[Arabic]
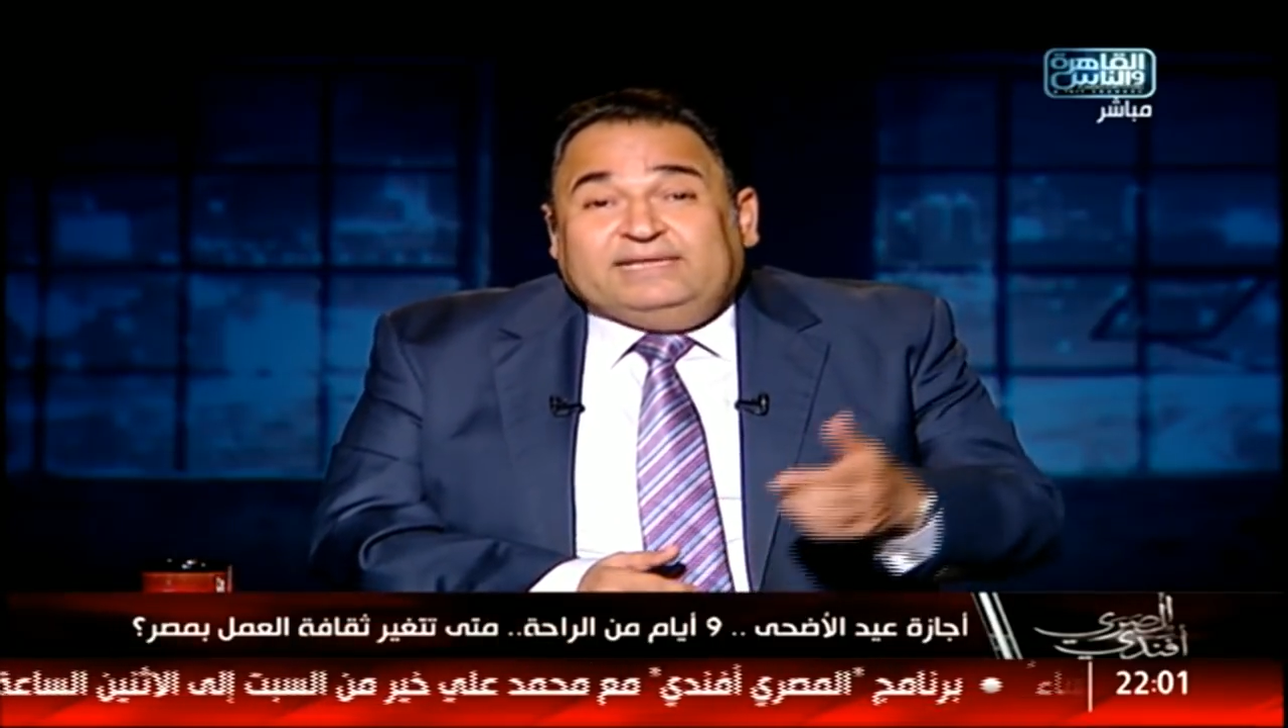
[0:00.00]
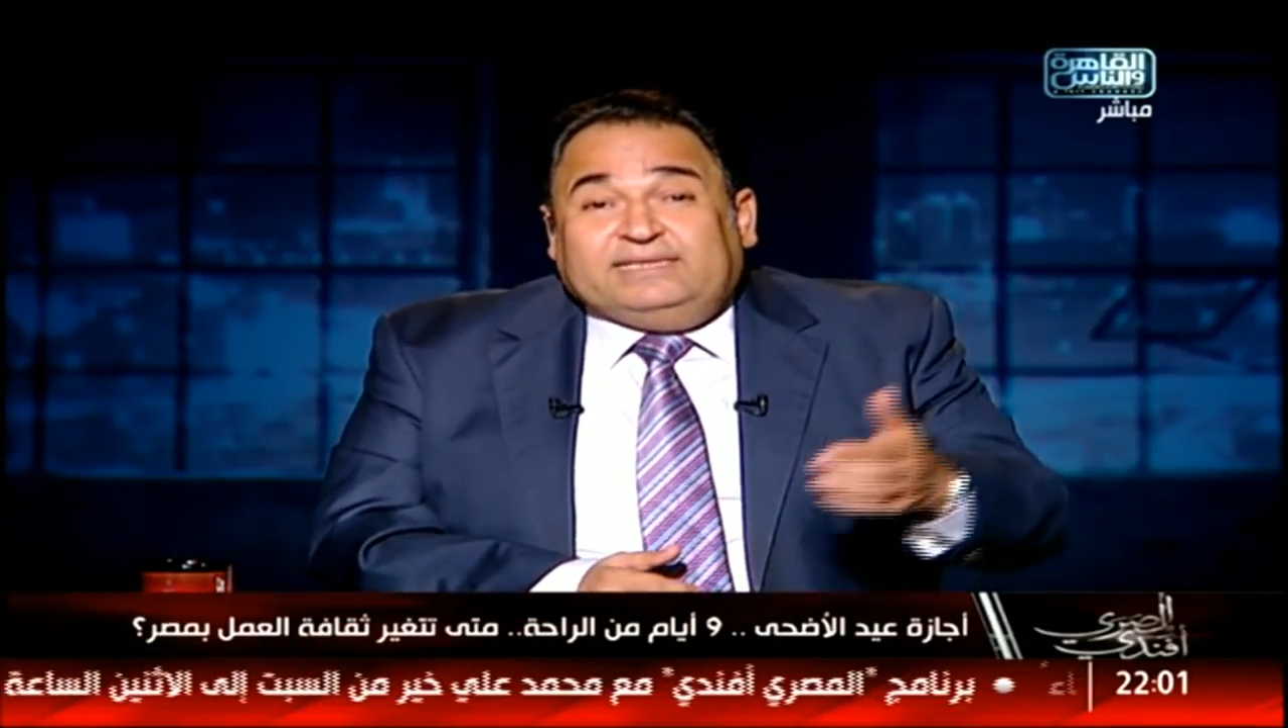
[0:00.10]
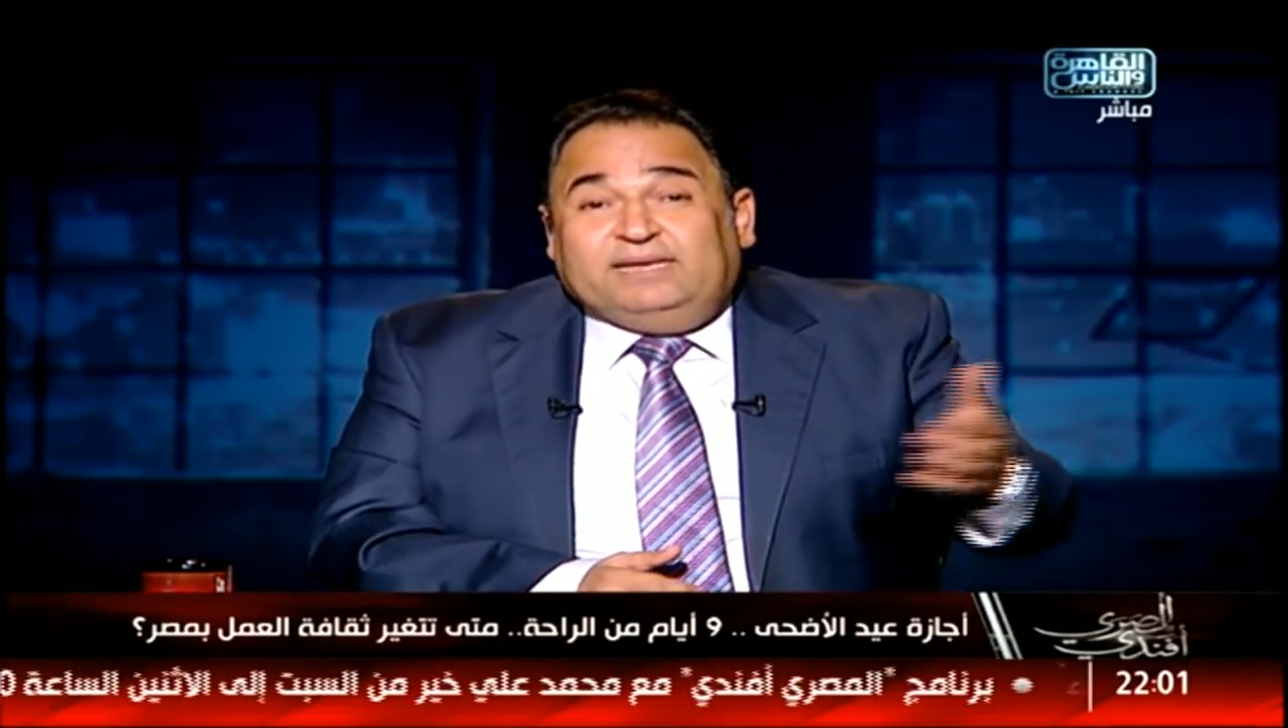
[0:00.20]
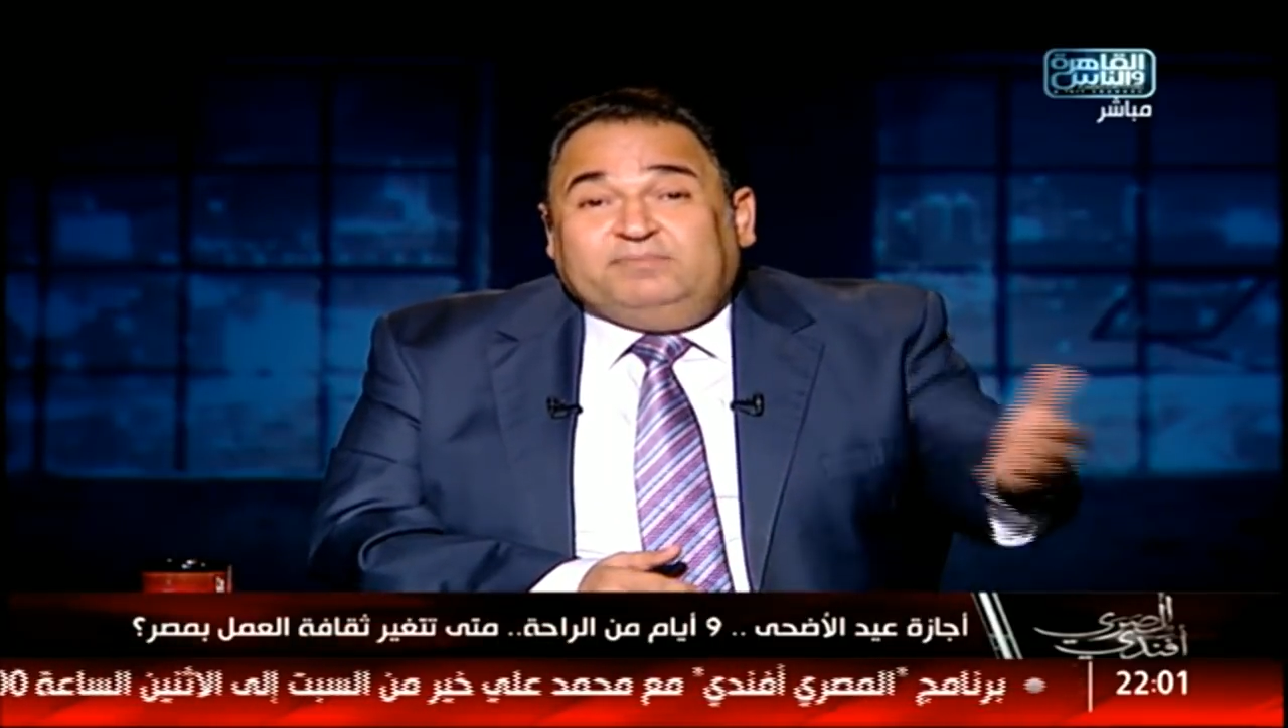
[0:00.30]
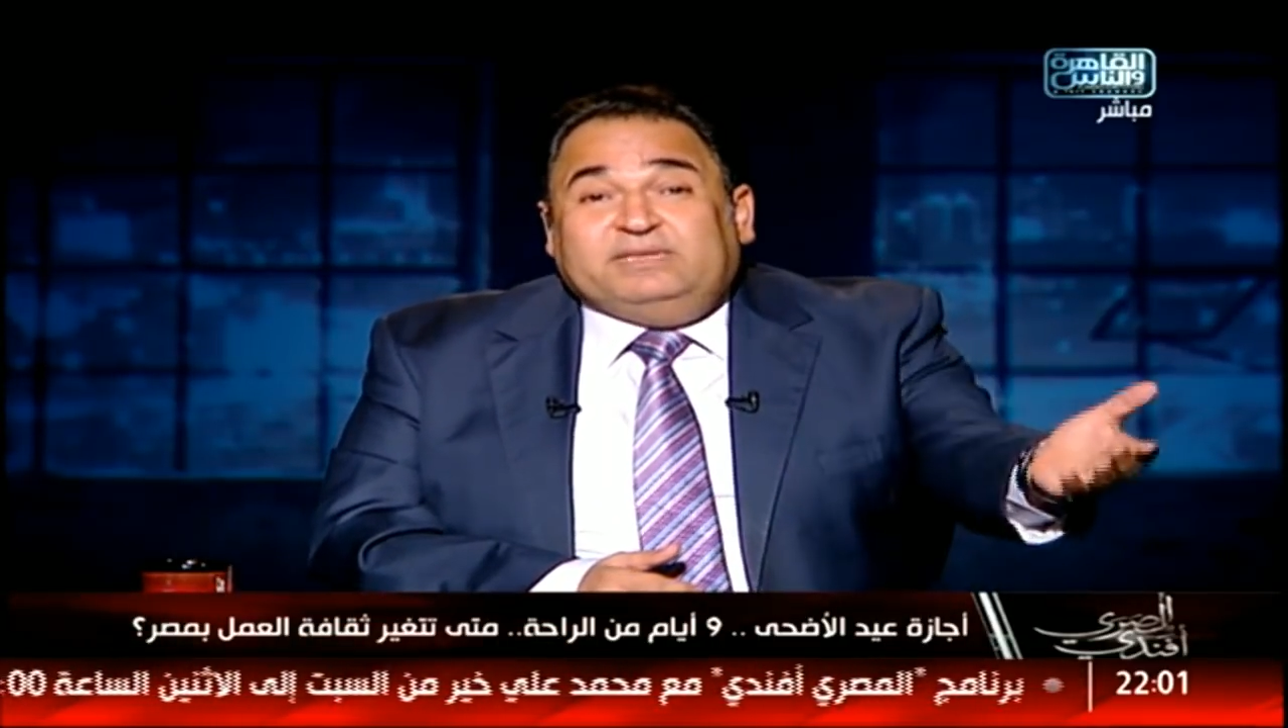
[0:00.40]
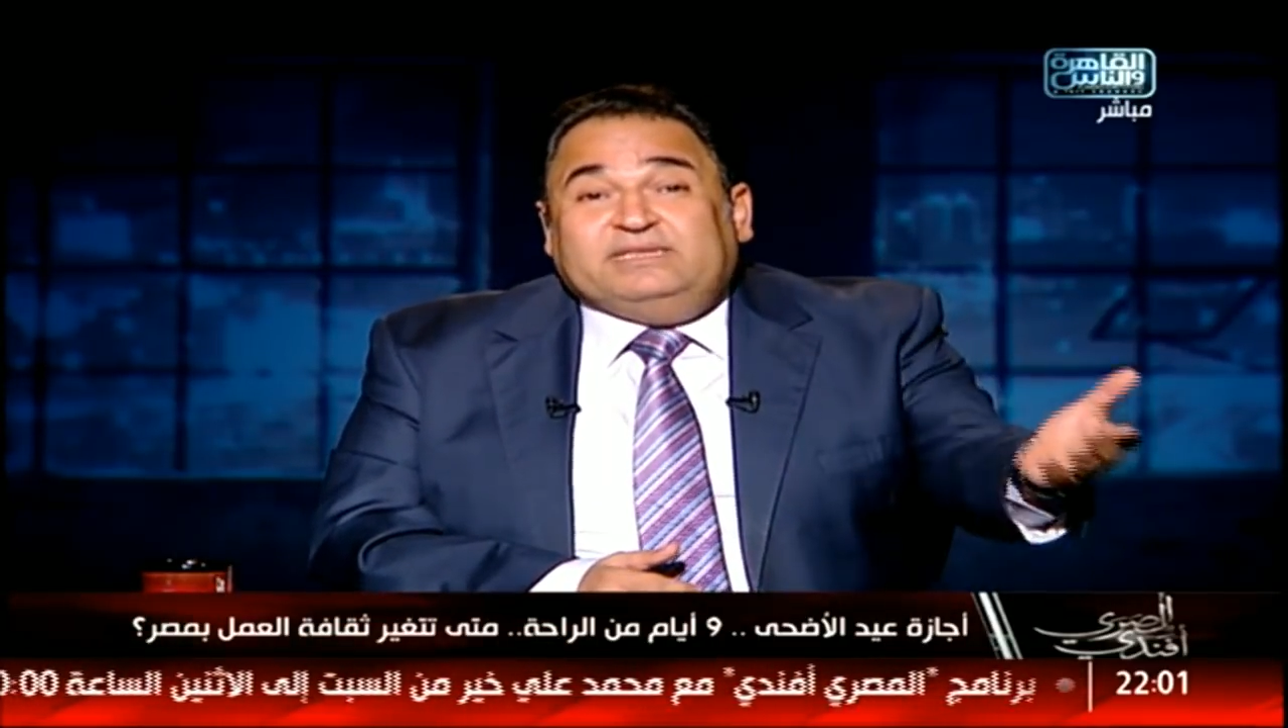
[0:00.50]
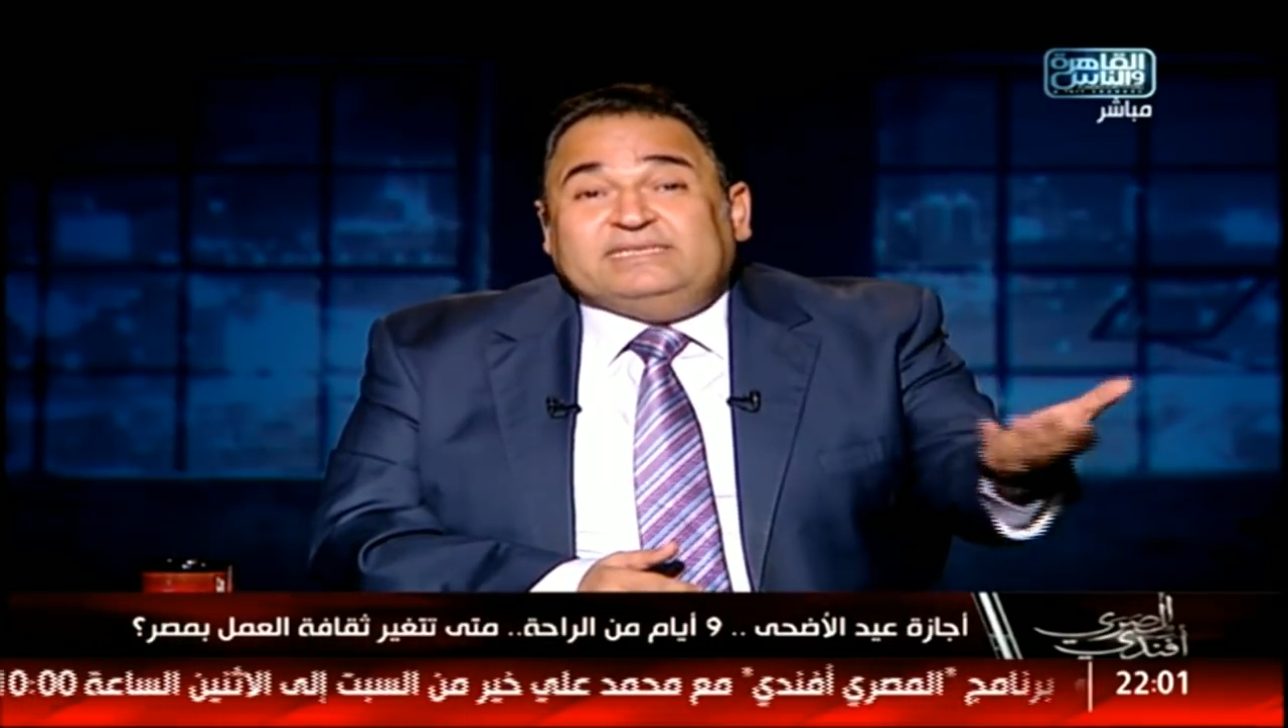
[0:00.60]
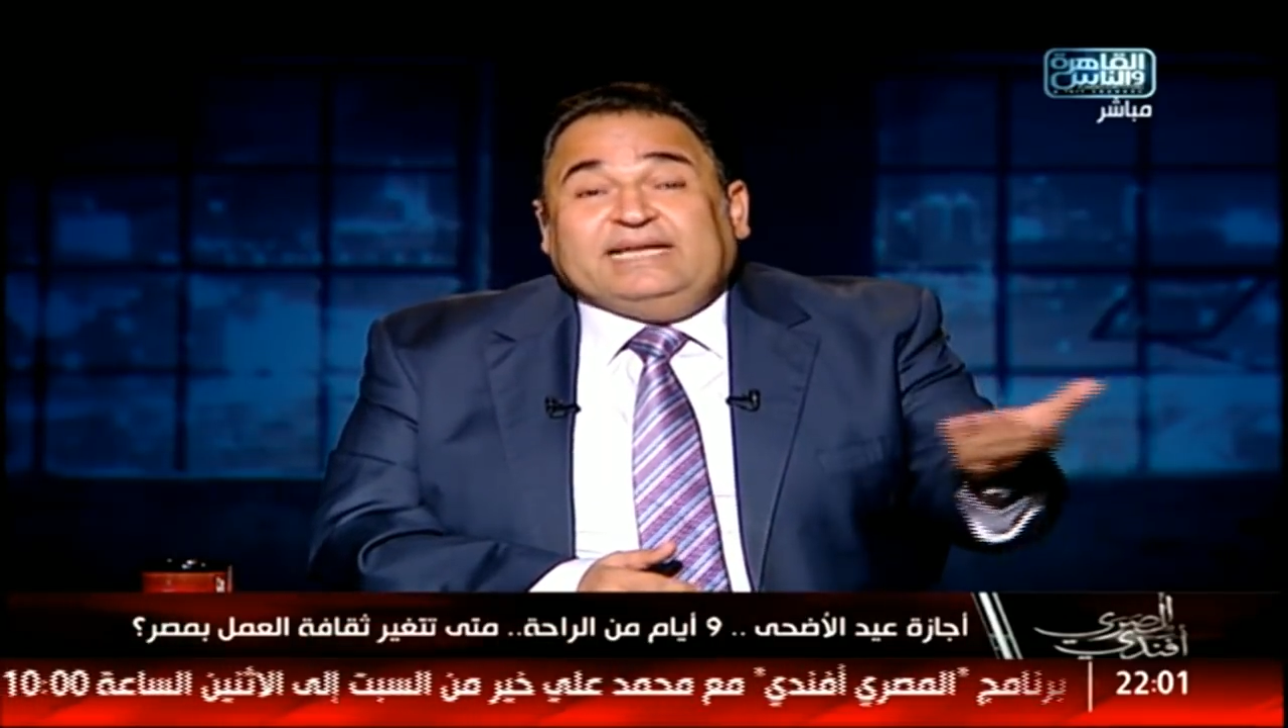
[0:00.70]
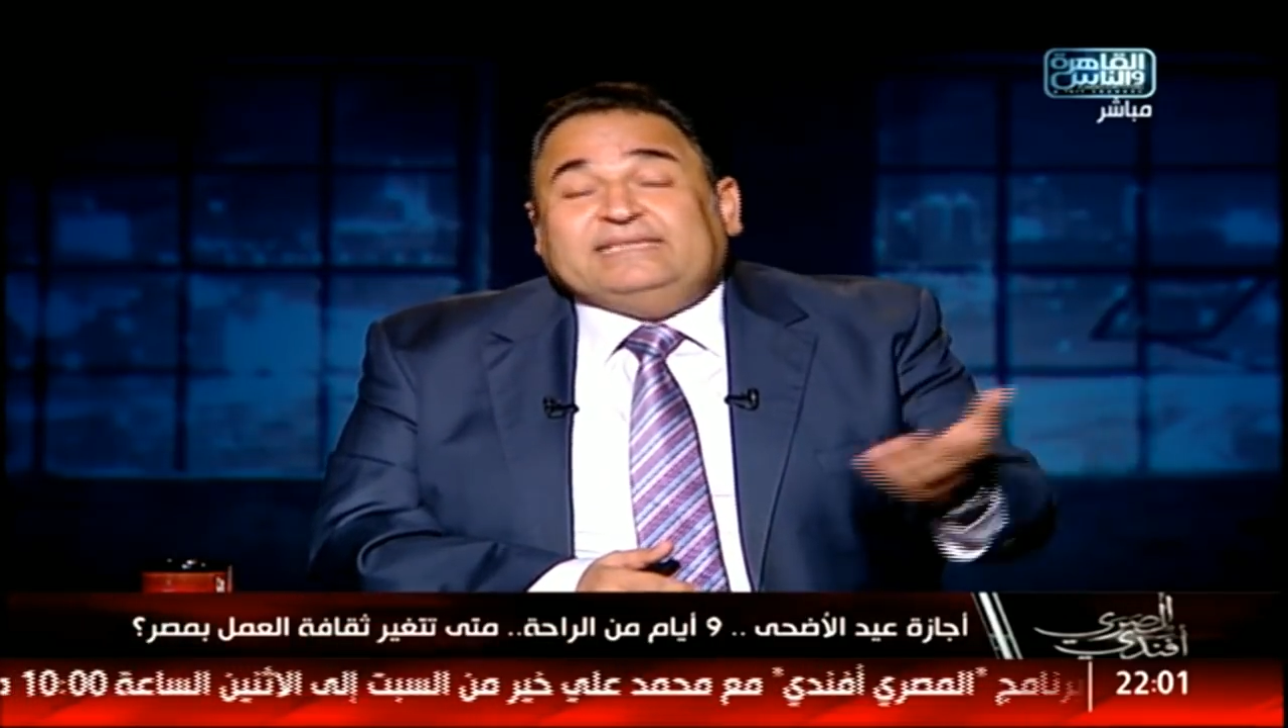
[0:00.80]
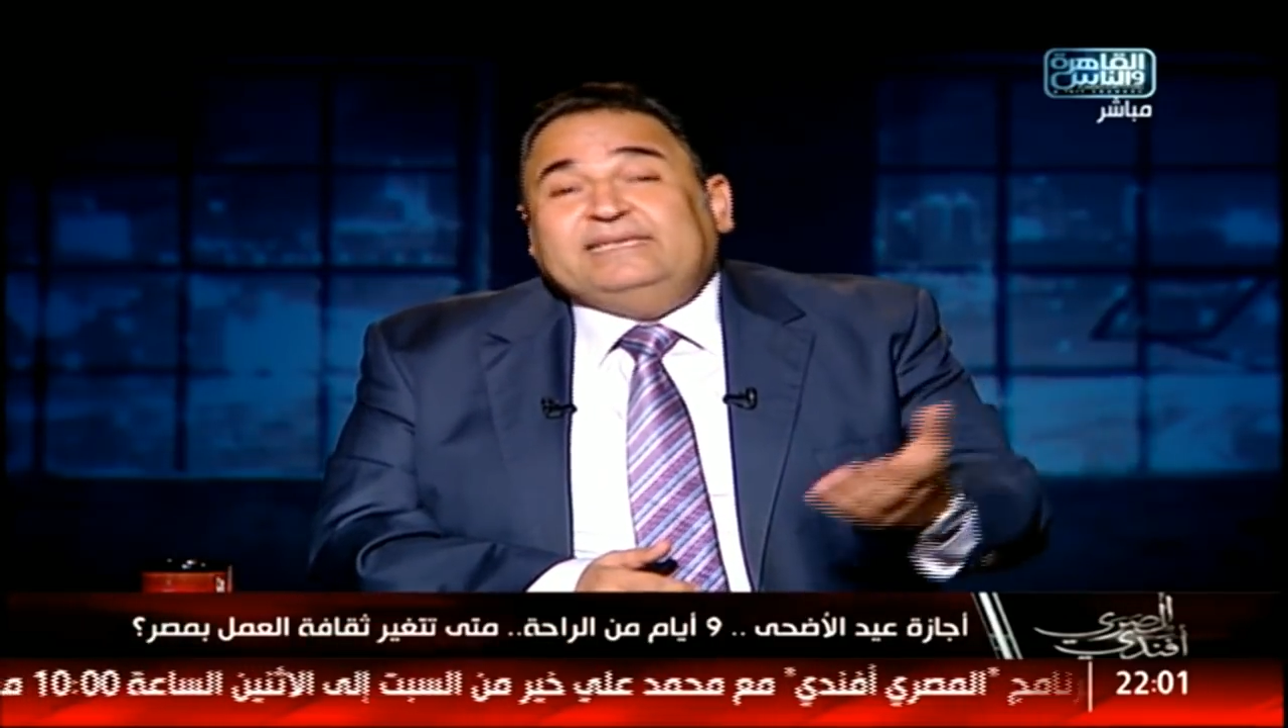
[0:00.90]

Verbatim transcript: تهبط تسعة